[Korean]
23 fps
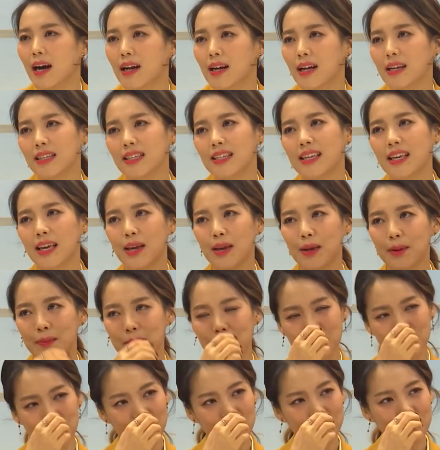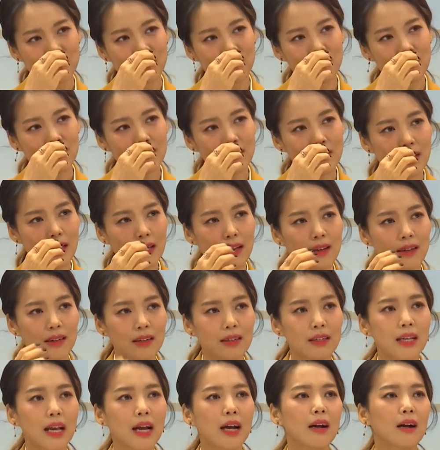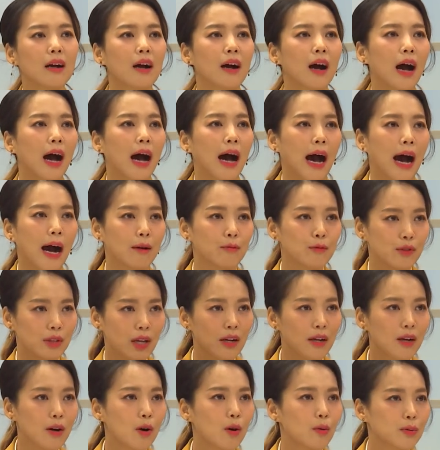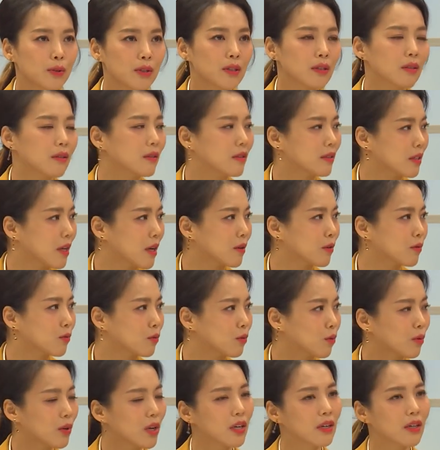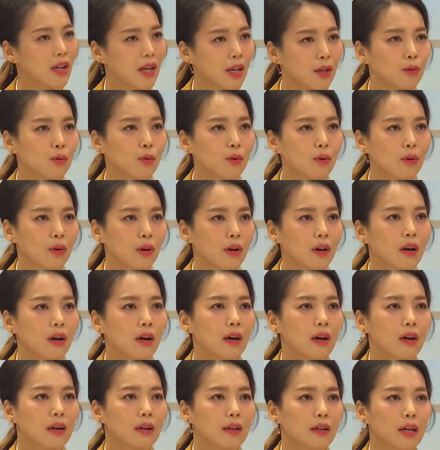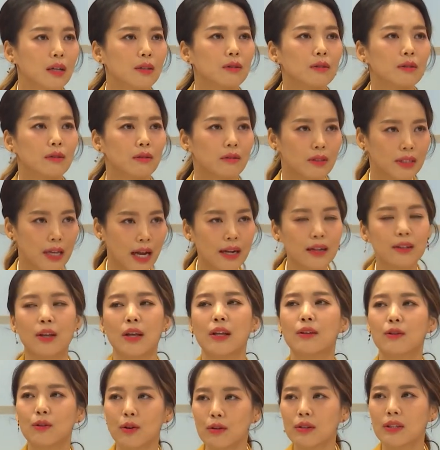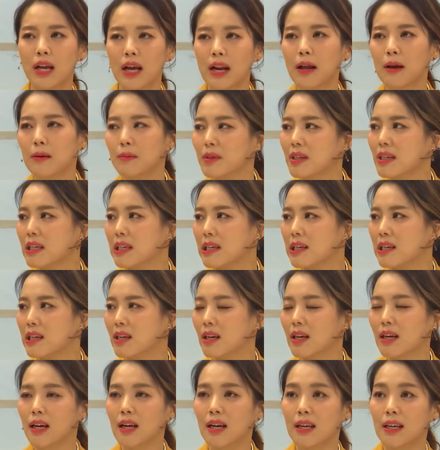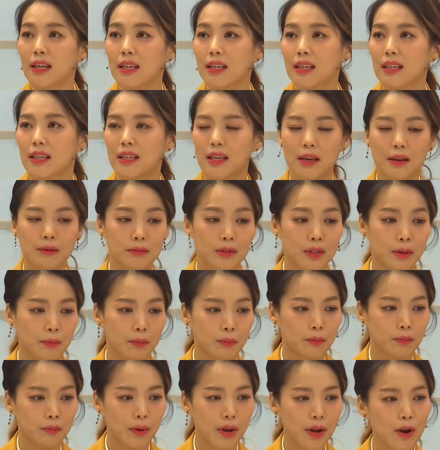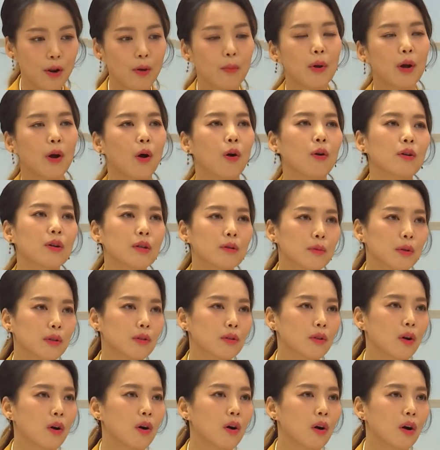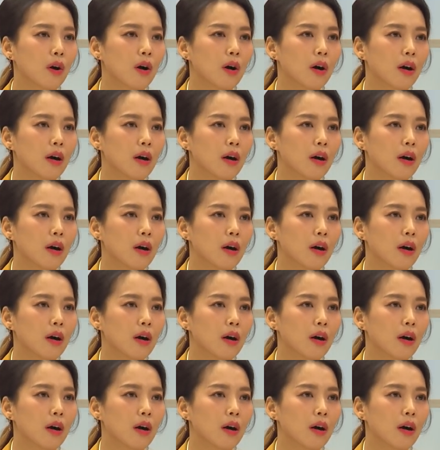그러니까 이게 음. 그냥 아무 생각 없이 그냥 노래를 해도 그냥 잘 됐던 사람이 이게 이제 폐렴에 걸리면서